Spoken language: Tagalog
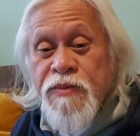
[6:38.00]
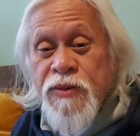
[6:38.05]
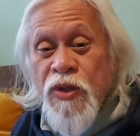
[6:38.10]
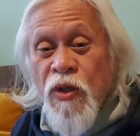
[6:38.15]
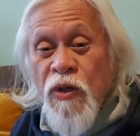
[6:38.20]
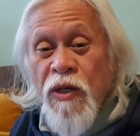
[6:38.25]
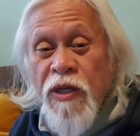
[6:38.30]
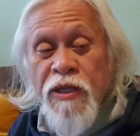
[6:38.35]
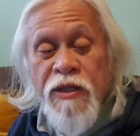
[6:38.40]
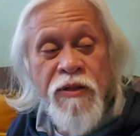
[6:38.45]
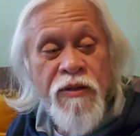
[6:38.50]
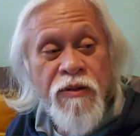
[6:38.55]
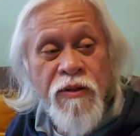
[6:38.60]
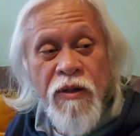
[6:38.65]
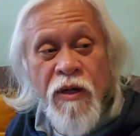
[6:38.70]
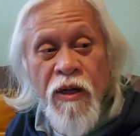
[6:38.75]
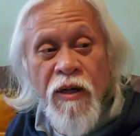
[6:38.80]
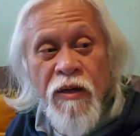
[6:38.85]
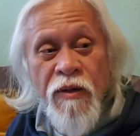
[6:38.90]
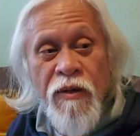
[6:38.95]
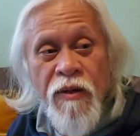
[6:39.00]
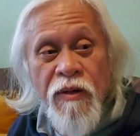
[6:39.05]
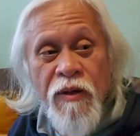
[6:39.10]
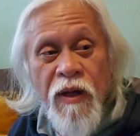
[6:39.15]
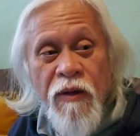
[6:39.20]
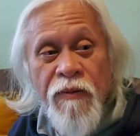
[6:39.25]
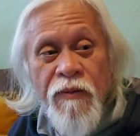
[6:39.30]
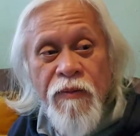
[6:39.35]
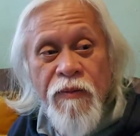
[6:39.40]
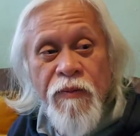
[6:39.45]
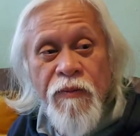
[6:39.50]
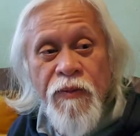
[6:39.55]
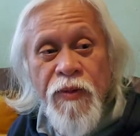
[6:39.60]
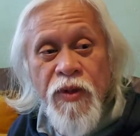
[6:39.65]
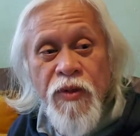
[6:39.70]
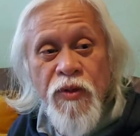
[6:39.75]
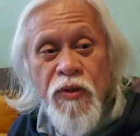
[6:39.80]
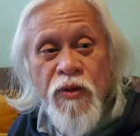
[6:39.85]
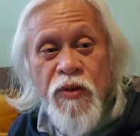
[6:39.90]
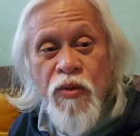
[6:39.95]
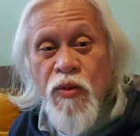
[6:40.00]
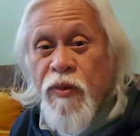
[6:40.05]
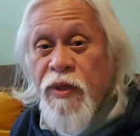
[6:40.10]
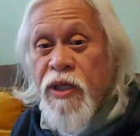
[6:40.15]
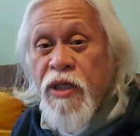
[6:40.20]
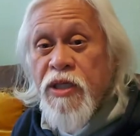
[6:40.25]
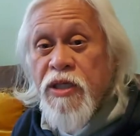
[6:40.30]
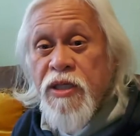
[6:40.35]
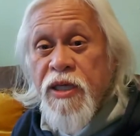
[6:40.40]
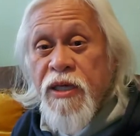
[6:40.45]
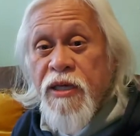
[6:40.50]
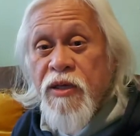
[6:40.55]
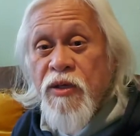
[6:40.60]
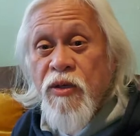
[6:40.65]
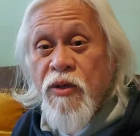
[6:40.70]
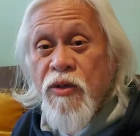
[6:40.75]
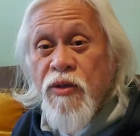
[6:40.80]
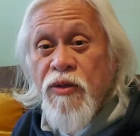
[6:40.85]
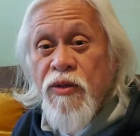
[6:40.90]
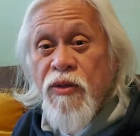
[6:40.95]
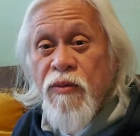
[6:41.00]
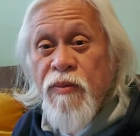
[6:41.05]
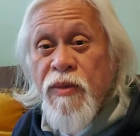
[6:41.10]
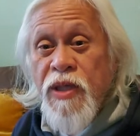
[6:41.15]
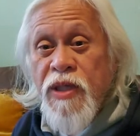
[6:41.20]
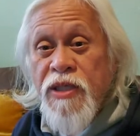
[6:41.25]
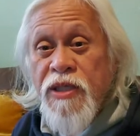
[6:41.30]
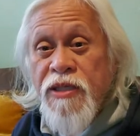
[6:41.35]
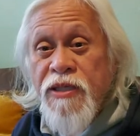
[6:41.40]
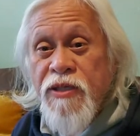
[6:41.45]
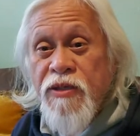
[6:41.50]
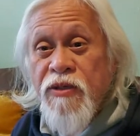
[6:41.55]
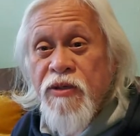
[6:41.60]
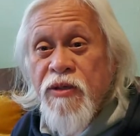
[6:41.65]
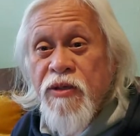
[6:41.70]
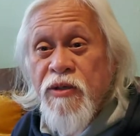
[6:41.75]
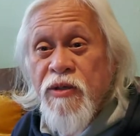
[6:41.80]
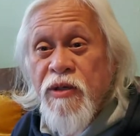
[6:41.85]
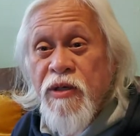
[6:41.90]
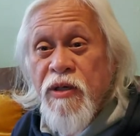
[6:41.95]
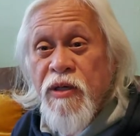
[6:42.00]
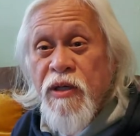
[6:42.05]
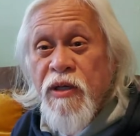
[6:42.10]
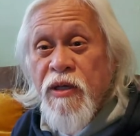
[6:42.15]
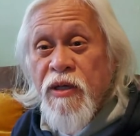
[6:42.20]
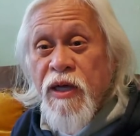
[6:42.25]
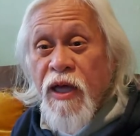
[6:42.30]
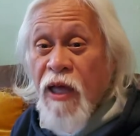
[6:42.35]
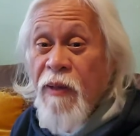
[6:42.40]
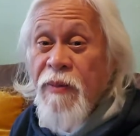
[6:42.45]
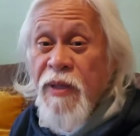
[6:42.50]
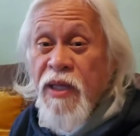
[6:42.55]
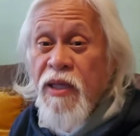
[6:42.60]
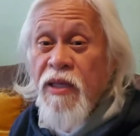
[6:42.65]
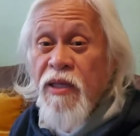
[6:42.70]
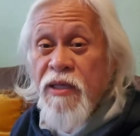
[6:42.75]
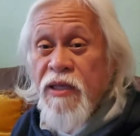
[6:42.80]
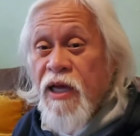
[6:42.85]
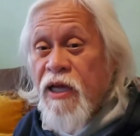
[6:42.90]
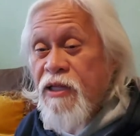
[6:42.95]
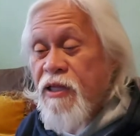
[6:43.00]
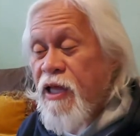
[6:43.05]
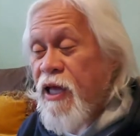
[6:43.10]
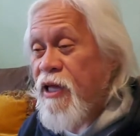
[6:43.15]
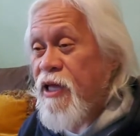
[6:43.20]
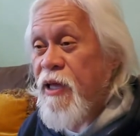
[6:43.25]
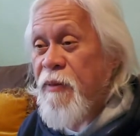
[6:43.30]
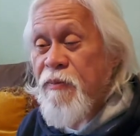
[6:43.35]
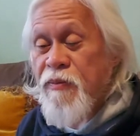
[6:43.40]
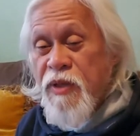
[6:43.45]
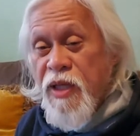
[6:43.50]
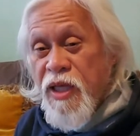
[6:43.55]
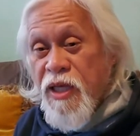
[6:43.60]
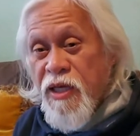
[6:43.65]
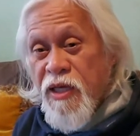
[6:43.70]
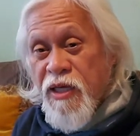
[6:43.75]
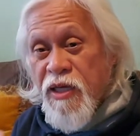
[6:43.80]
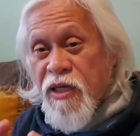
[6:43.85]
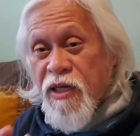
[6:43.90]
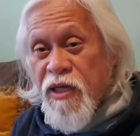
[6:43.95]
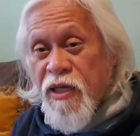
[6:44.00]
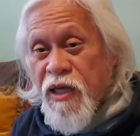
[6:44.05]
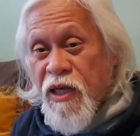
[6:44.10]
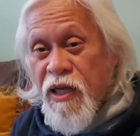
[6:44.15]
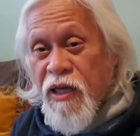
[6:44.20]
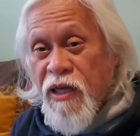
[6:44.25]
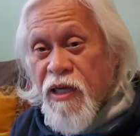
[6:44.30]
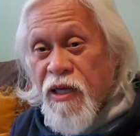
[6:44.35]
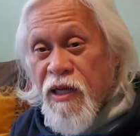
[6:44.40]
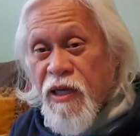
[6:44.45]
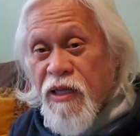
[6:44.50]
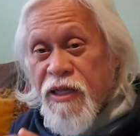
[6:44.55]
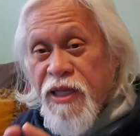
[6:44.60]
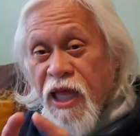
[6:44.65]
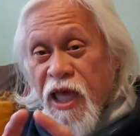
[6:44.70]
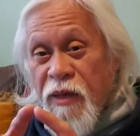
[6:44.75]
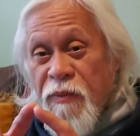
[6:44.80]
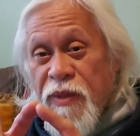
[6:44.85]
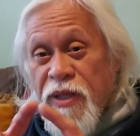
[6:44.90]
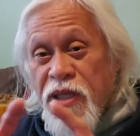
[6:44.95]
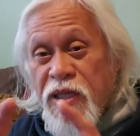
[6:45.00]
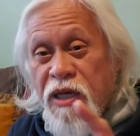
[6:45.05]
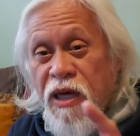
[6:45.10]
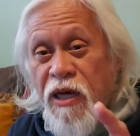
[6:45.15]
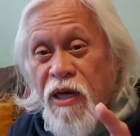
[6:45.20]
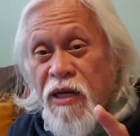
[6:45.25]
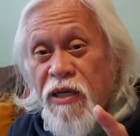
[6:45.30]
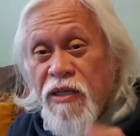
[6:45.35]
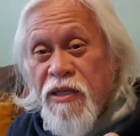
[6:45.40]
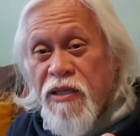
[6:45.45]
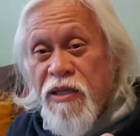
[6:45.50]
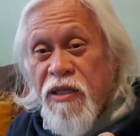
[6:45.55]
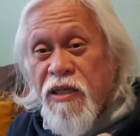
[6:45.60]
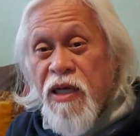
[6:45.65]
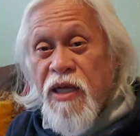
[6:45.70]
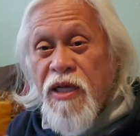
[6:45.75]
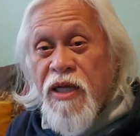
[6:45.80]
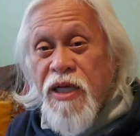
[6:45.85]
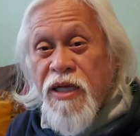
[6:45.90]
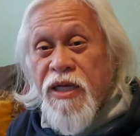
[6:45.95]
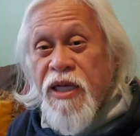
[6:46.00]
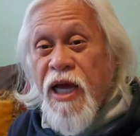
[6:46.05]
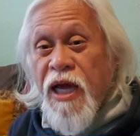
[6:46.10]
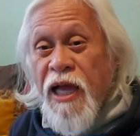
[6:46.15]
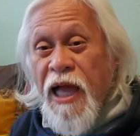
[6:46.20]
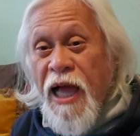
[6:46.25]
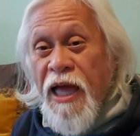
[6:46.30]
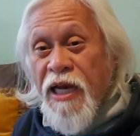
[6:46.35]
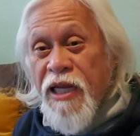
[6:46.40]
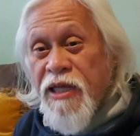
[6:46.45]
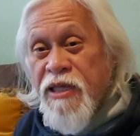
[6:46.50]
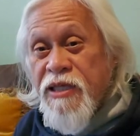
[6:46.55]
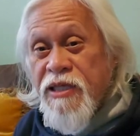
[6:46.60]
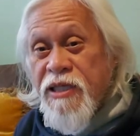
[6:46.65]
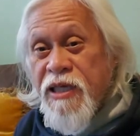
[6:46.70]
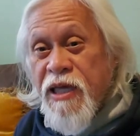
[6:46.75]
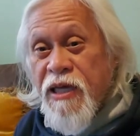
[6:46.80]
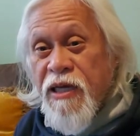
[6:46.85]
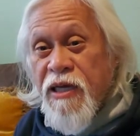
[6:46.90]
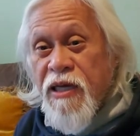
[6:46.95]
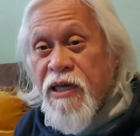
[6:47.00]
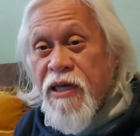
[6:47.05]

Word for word: tulad nung uh, a few weeks ago, yung misis ko, kami, nakatanggap ng uh, debit card na galing sa